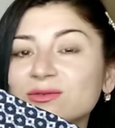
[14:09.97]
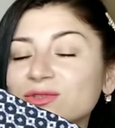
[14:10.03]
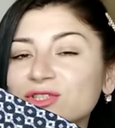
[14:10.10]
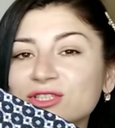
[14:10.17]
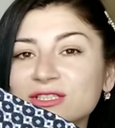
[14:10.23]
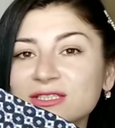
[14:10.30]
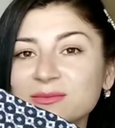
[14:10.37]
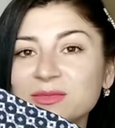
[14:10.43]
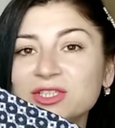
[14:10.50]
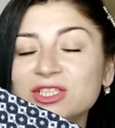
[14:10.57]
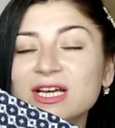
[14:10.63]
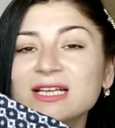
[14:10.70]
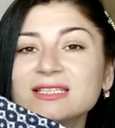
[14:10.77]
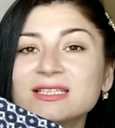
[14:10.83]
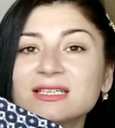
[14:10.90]
и очень
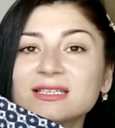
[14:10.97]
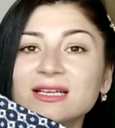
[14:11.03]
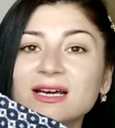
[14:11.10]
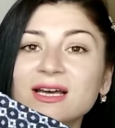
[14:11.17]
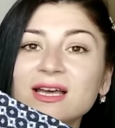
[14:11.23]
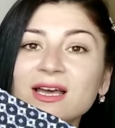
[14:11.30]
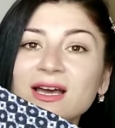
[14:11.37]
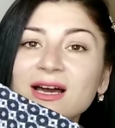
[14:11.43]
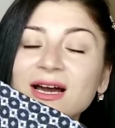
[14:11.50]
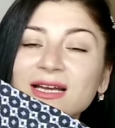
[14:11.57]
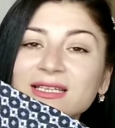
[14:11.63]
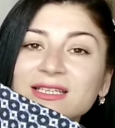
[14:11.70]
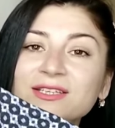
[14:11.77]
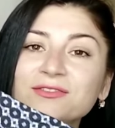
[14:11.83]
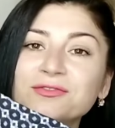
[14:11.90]
замечательно.
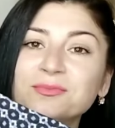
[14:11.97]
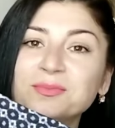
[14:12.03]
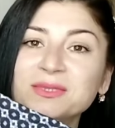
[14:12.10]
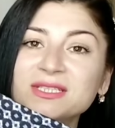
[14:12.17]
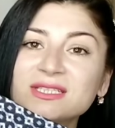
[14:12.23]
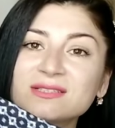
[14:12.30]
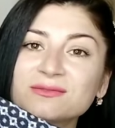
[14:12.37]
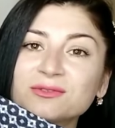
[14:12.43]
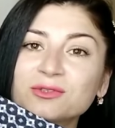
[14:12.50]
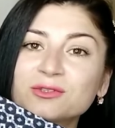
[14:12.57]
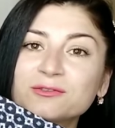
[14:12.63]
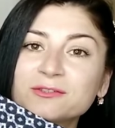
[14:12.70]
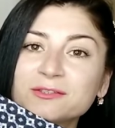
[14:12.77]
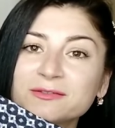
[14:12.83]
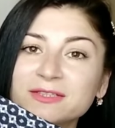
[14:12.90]
Они
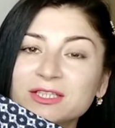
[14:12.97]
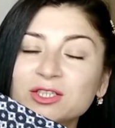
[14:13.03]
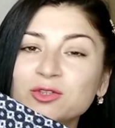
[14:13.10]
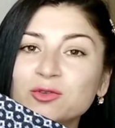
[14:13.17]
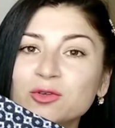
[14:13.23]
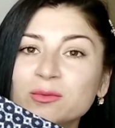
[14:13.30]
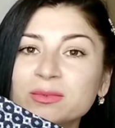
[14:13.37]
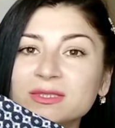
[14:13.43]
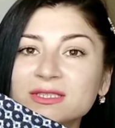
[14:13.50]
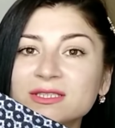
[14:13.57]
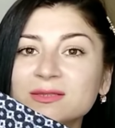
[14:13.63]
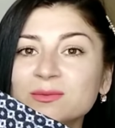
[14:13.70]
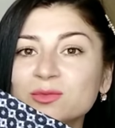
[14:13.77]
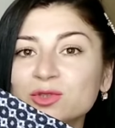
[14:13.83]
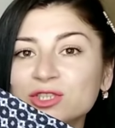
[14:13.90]
вписывают в свои
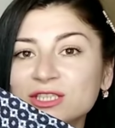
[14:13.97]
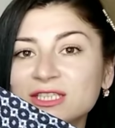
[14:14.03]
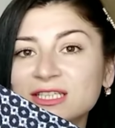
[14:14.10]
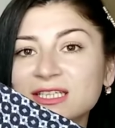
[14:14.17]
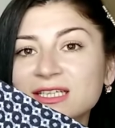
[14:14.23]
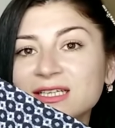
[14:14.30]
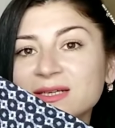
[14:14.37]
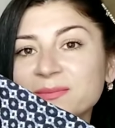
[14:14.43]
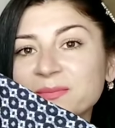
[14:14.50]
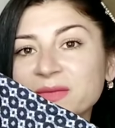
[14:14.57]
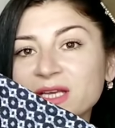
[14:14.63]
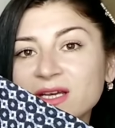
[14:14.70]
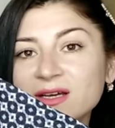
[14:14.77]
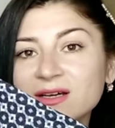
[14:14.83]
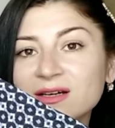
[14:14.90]
образы мужские
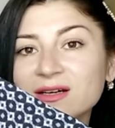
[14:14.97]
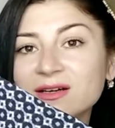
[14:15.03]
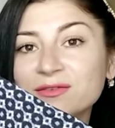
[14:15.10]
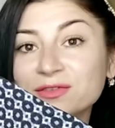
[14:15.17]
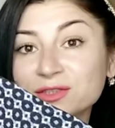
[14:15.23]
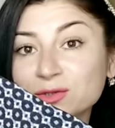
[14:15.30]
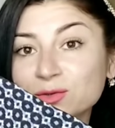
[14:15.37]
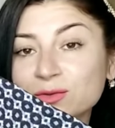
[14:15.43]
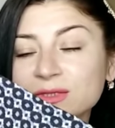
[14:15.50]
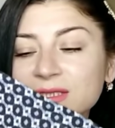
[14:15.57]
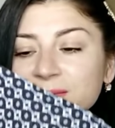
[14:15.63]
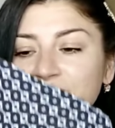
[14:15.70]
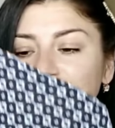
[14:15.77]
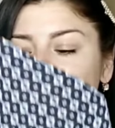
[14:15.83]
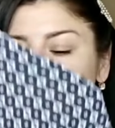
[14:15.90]
а,
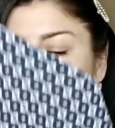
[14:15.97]
фасоны.